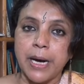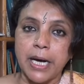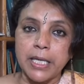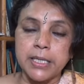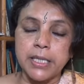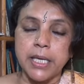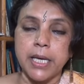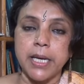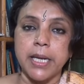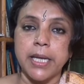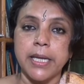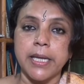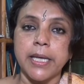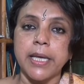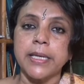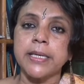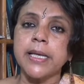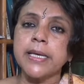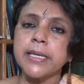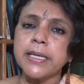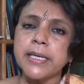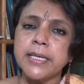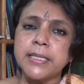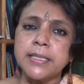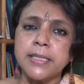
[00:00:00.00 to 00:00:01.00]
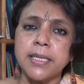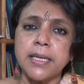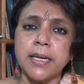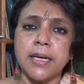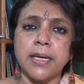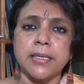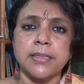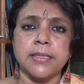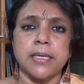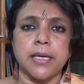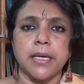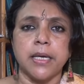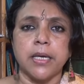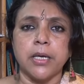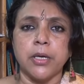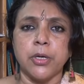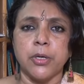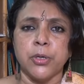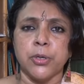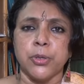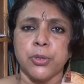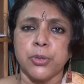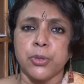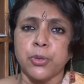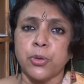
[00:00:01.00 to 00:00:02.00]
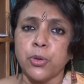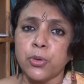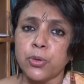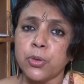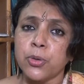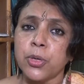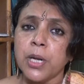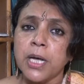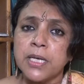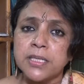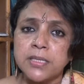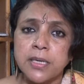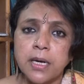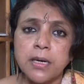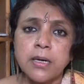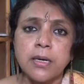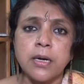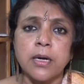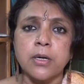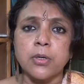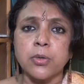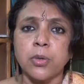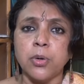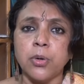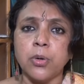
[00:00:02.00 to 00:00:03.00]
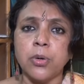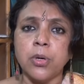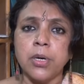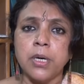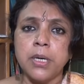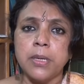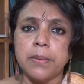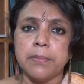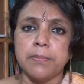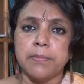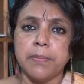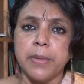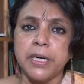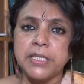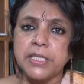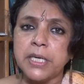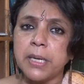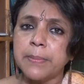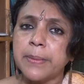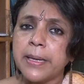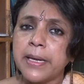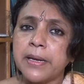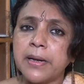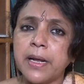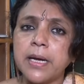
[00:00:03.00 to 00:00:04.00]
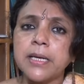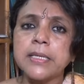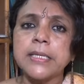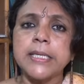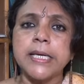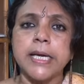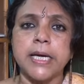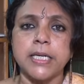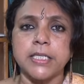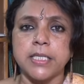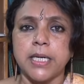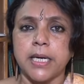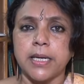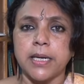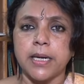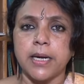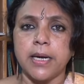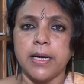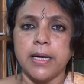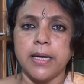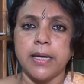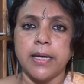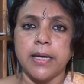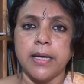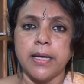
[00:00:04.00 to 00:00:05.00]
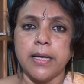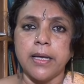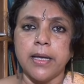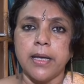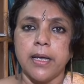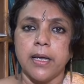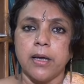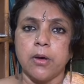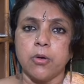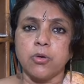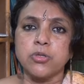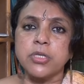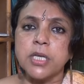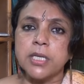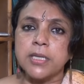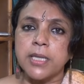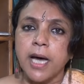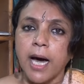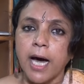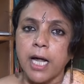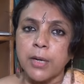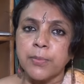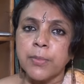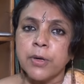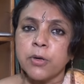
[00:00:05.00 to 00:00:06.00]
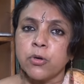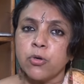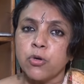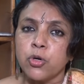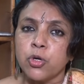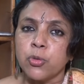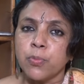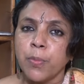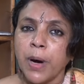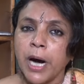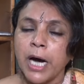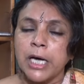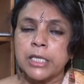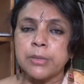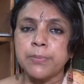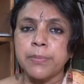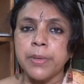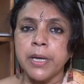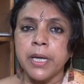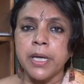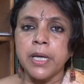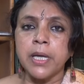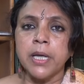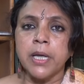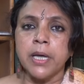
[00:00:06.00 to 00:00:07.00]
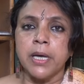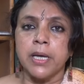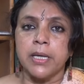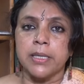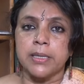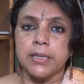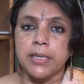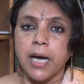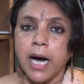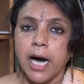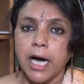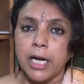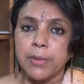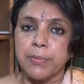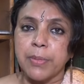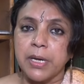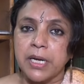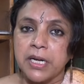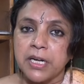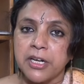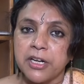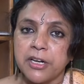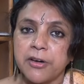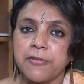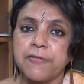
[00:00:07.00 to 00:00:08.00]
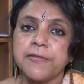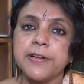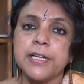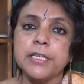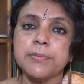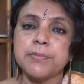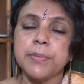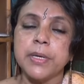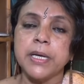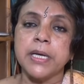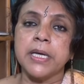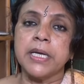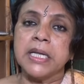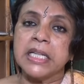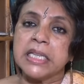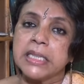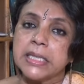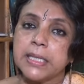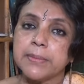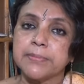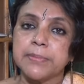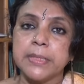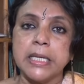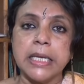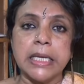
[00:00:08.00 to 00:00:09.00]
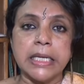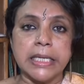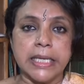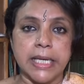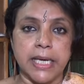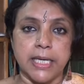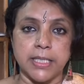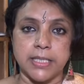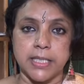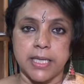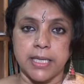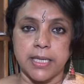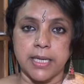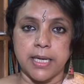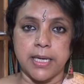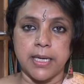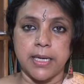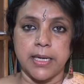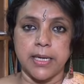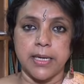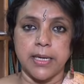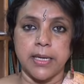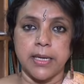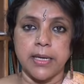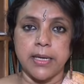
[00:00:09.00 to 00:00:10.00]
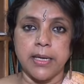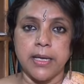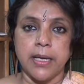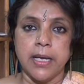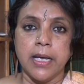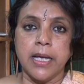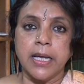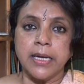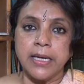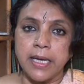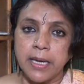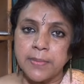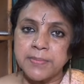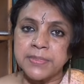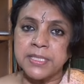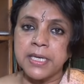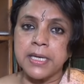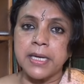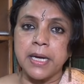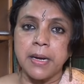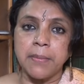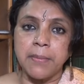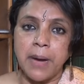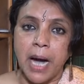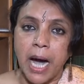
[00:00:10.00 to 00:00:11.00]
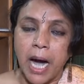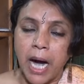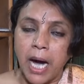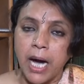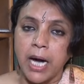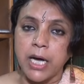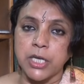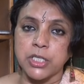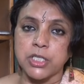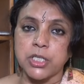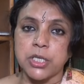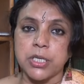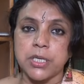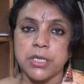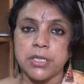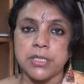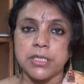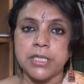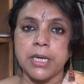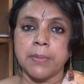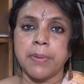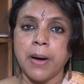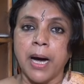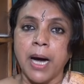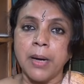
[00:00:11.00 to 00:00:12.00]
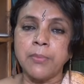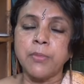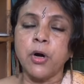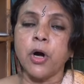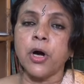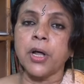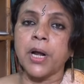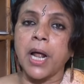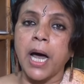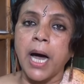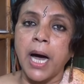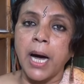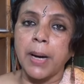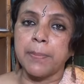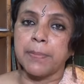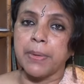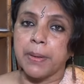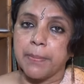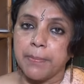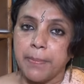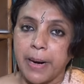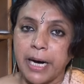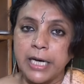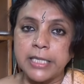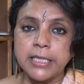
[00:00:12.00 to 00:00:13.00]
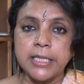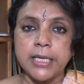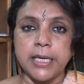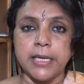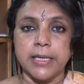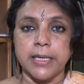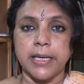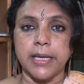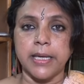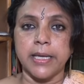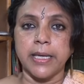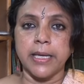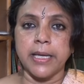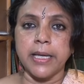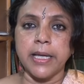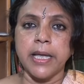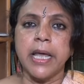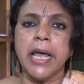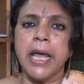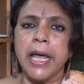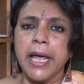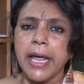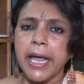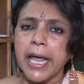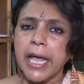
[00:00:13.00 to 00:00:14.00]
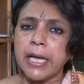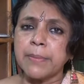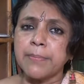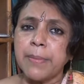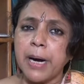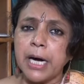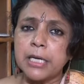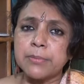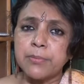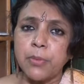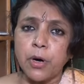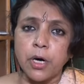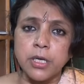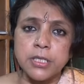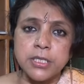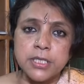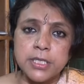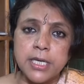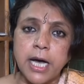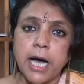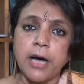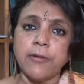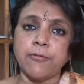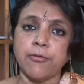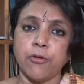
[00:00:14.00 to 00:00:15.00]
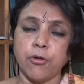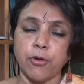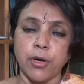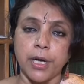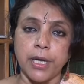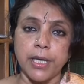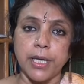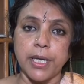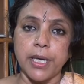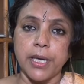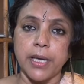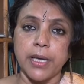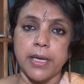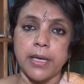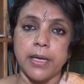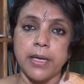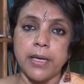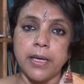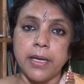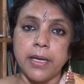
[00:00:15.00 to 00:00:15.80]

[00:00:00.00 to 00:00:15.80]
बात करेंगे कि किस तरह से कोरोना संकट को मजहबी रंग दिया जा रहा है उसे धार्मिक उन्माद में धार्मिक नफरत में तब्दील किया जा रहा है कम से कम आज जब हम और आप बात कर रहे हैं एक बात बहुत साफ हो गई है